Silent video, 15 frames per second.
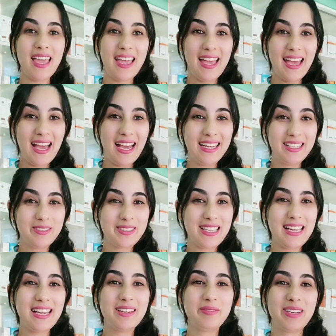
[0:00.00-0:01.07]
زو اهلا
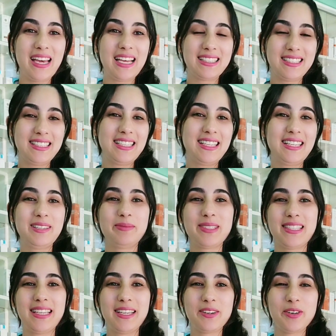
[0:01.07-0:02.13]
وسهلا البنات كي دايرين
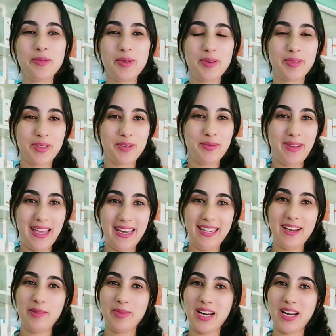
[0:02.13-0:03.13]
لاباس عليكم اموركم هانيه